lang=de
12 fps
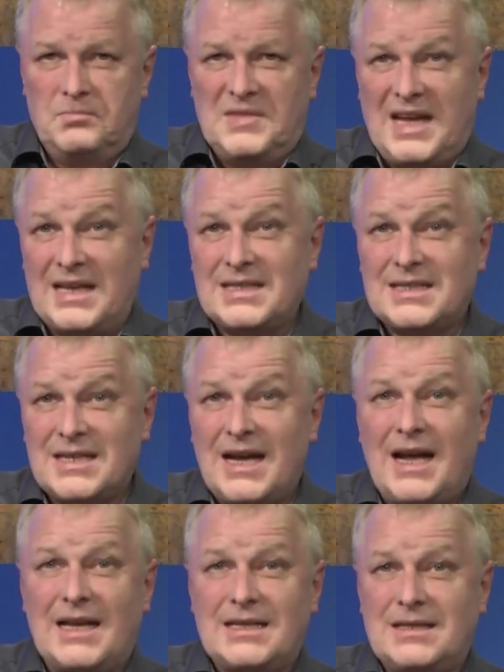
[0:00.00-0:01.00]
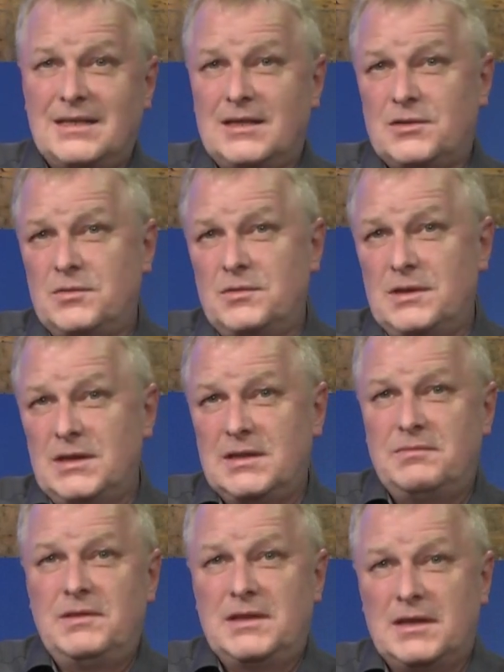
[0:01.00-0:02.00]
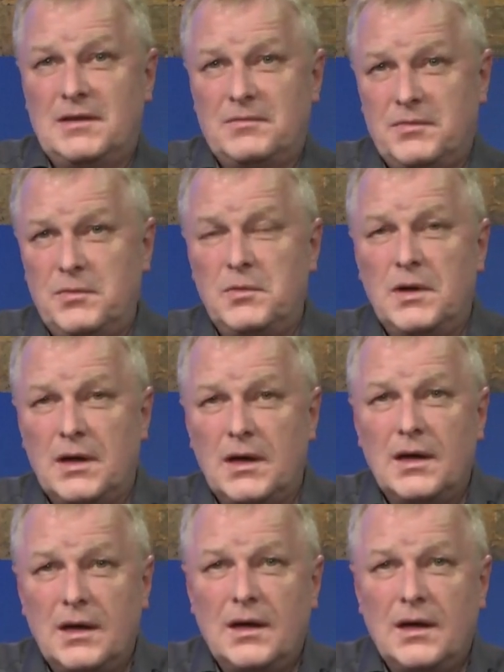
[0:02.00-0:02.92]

Das hat natürlich wieder für